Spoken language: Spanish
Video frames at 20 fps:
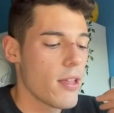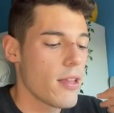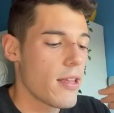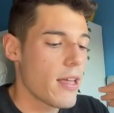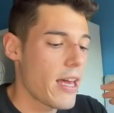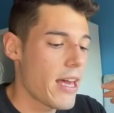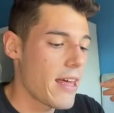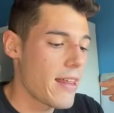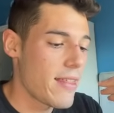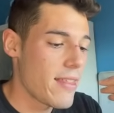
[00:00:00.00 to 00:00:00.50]

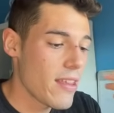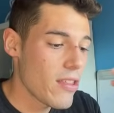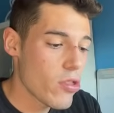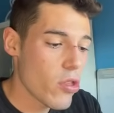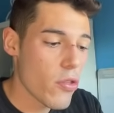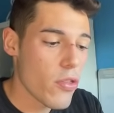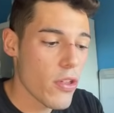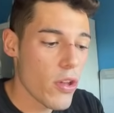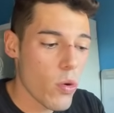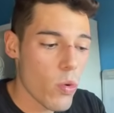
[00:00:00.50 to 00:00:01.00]

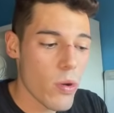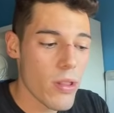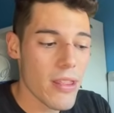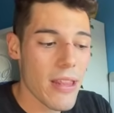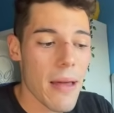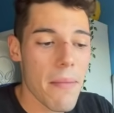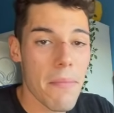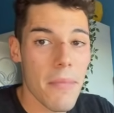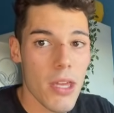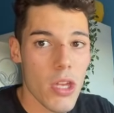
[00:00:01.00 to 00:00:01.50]
150
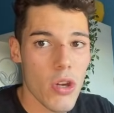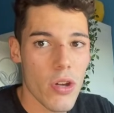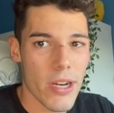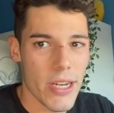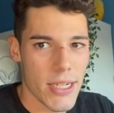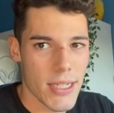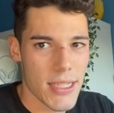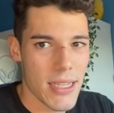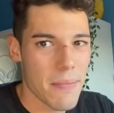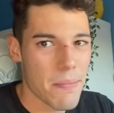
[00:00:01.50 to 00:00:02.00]
eh,
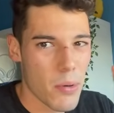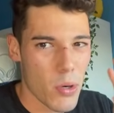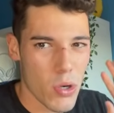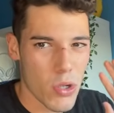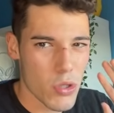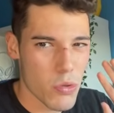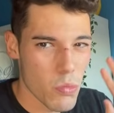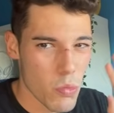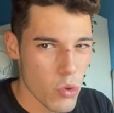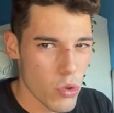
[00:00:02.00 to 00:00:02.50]
millones, tampoco
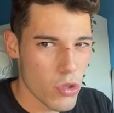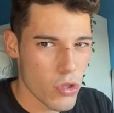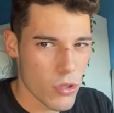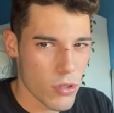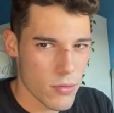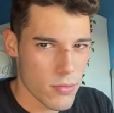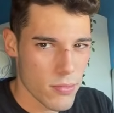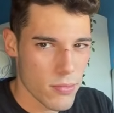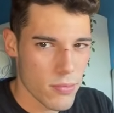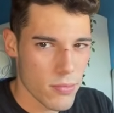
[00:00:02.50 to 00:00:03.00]
es
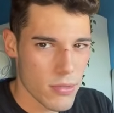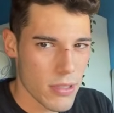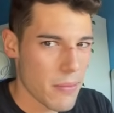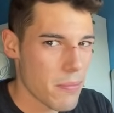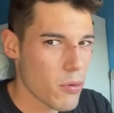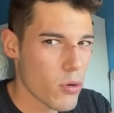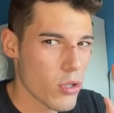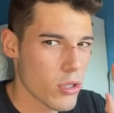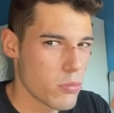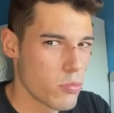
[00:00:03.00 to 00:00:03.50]
mucho,
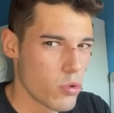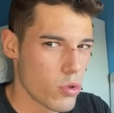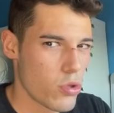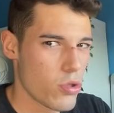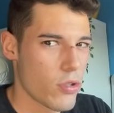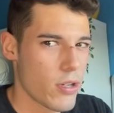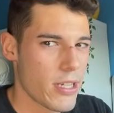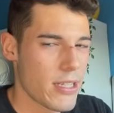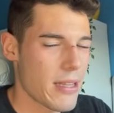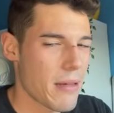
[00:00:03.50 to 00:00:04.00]
tampoco es
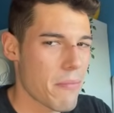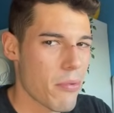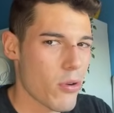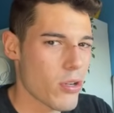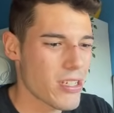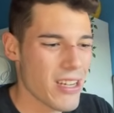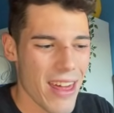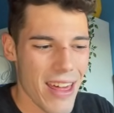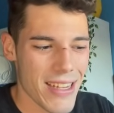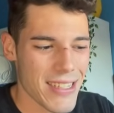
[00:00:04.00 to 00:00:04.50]
mucho, ¿eh? Tampoco es
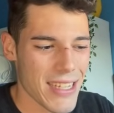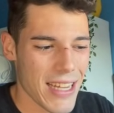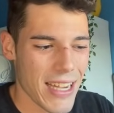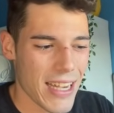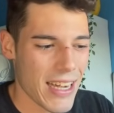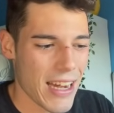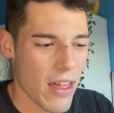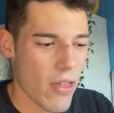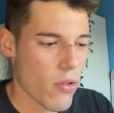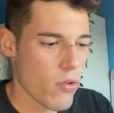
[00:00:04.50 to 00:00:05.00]
nada
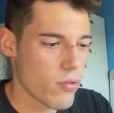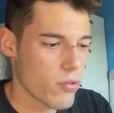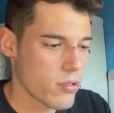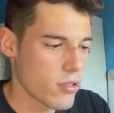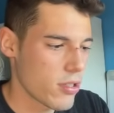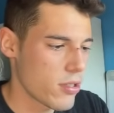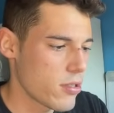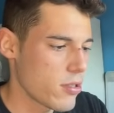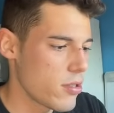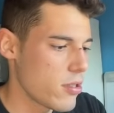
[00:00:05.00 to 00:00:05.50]
exagerado
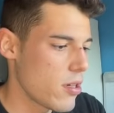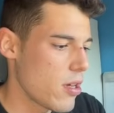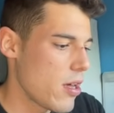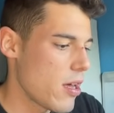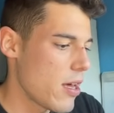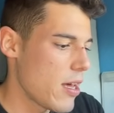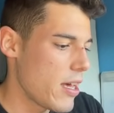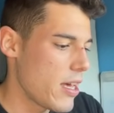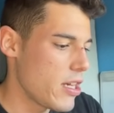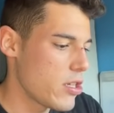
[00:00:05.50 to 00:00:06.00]

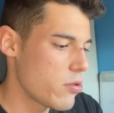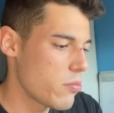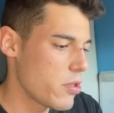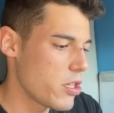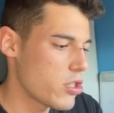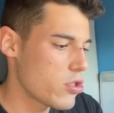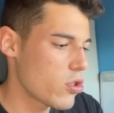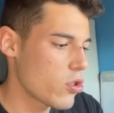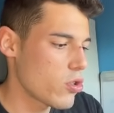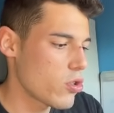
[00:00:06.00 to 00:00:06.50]
y suministro